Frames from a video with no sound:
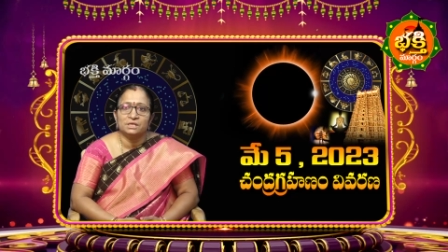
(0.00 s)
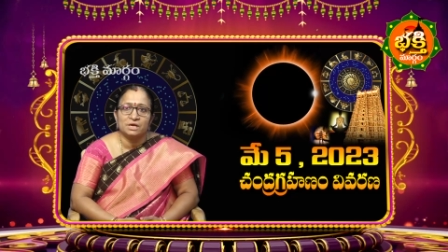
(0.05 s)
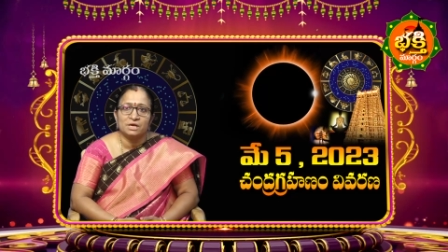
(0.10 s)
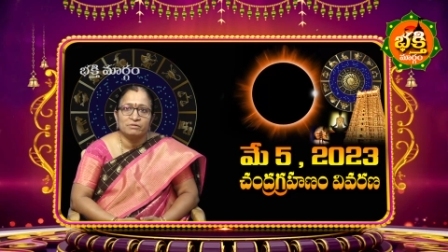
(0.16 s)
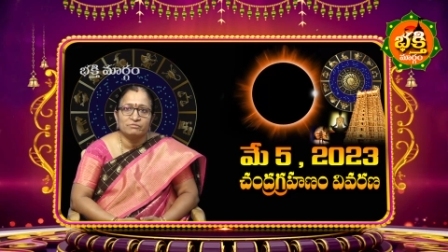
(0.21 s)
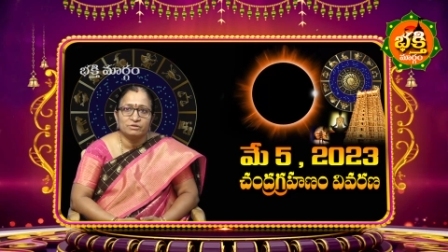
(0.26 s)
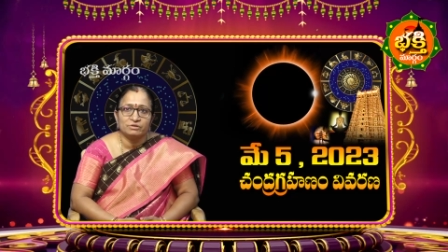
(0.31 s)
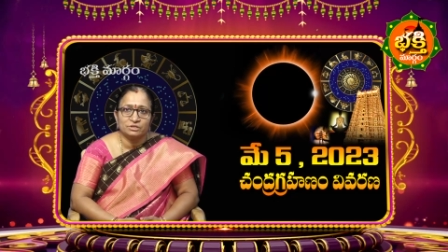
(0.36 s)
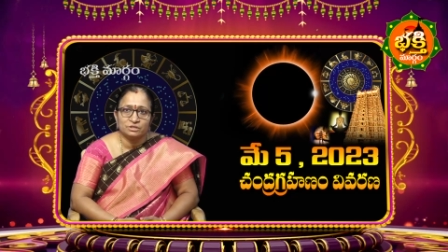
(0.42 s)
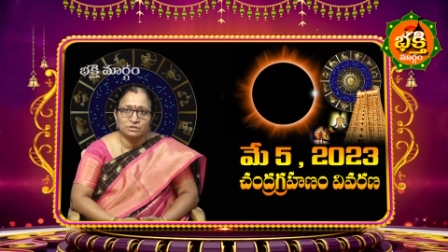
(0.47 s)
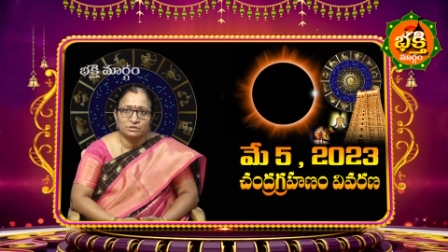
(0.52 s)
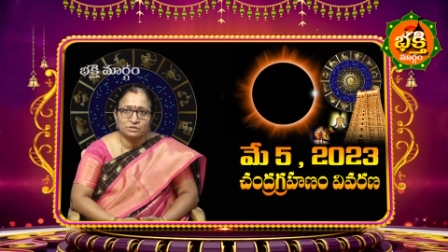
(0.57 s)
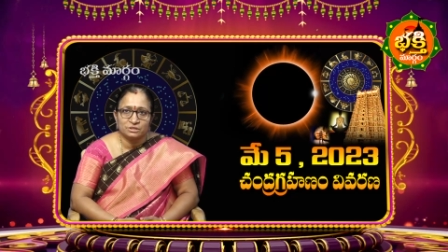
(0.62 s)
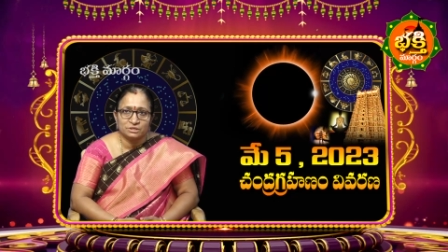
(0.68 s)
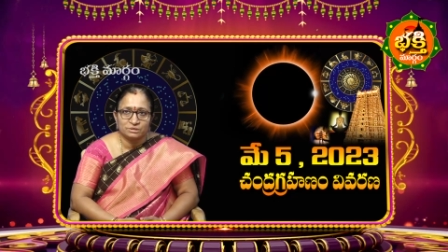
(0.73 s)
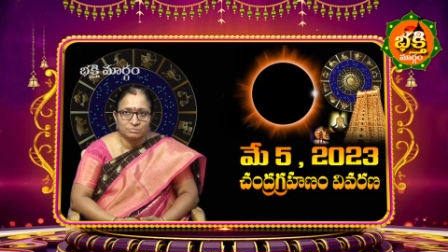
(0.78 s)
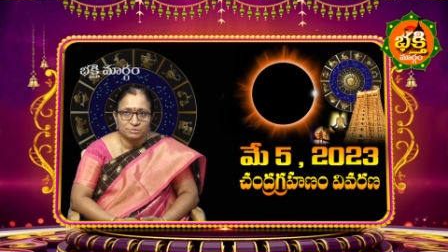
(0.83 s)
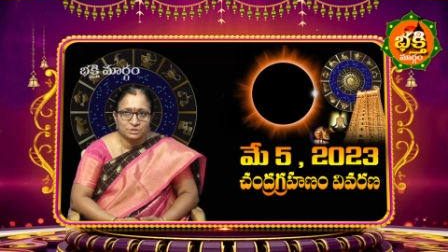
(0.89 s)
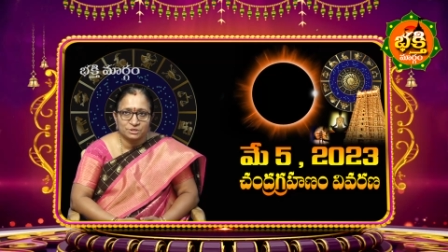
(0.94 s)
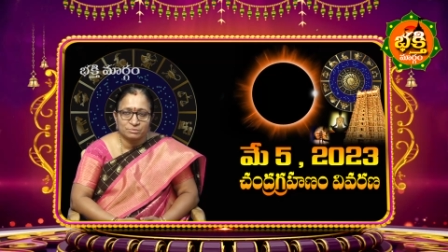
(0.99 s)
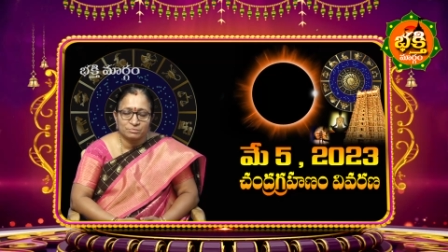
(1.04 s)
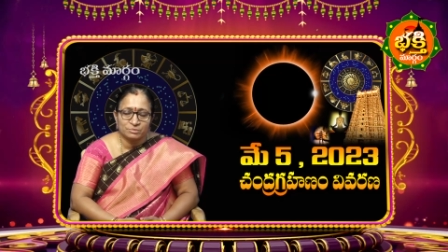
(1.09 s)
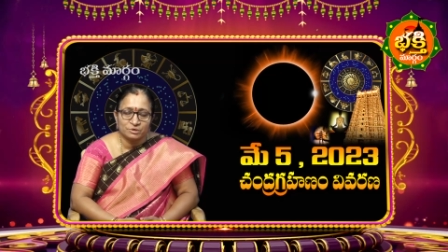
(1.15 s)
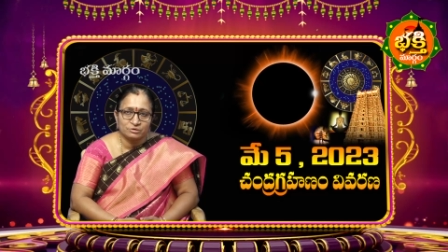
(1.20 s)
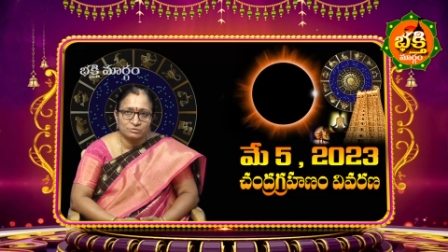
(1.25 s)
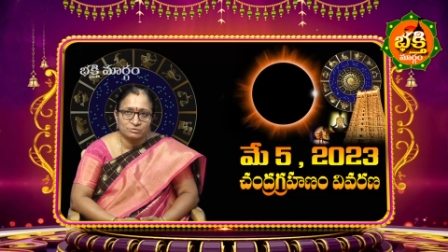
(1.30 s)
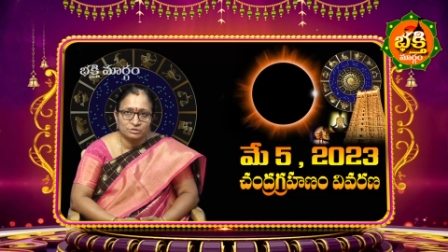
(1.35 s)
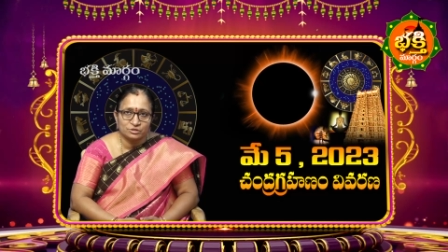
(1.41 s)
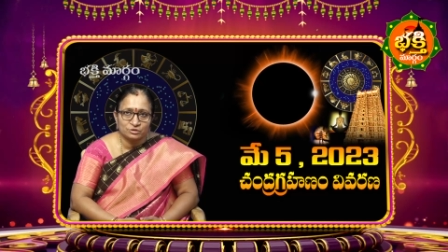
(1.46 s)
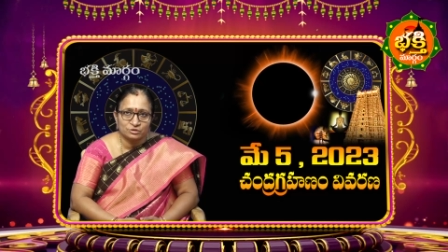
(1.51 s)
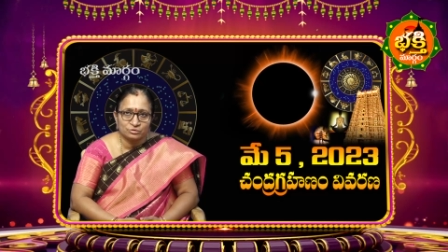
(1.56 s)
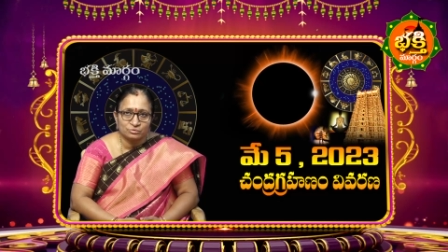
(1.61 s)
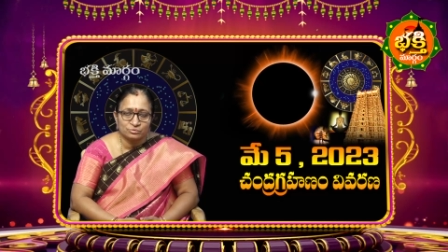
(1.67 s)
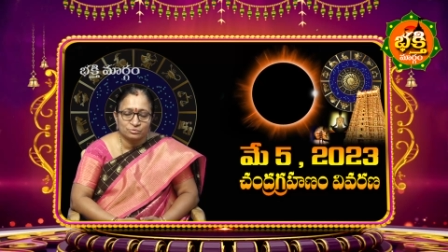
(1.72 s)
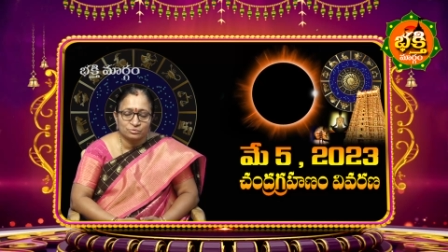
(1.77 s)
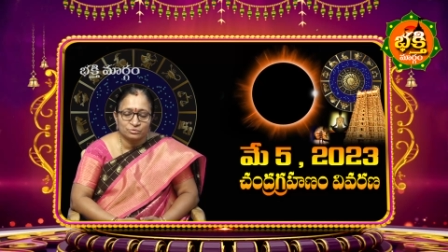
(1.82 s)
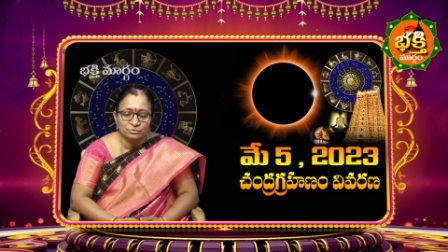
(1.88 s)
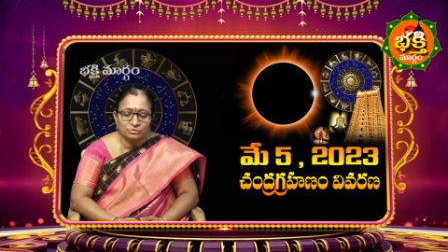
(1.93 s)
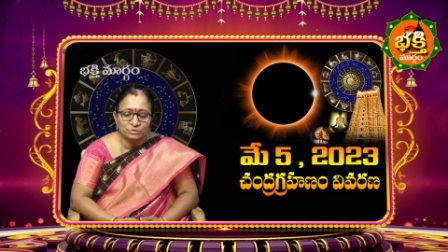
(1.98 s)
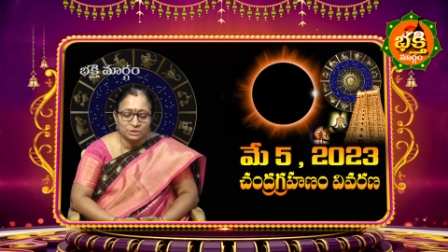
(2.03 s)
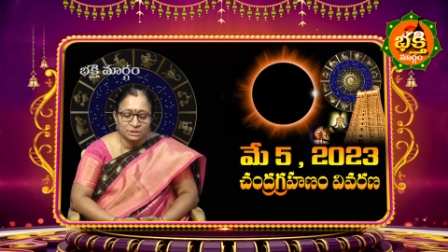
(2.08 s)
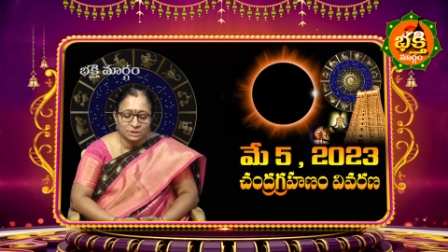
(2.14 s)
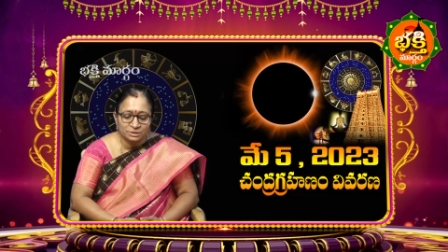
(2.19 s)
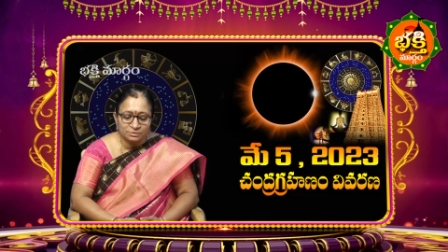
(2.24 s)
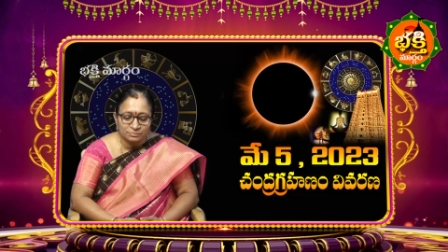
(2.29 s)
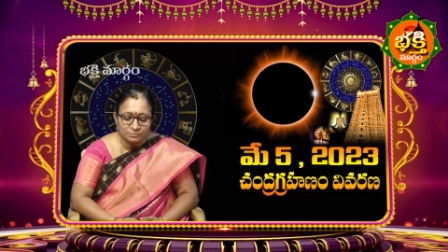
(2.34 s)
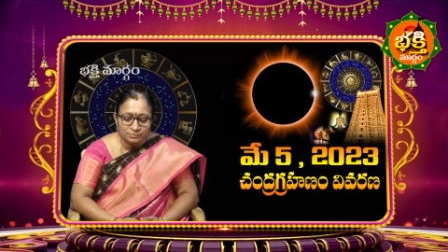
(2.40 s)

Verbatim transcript: యాభై రెండు నిమిషములకు చేరుకుంటుంది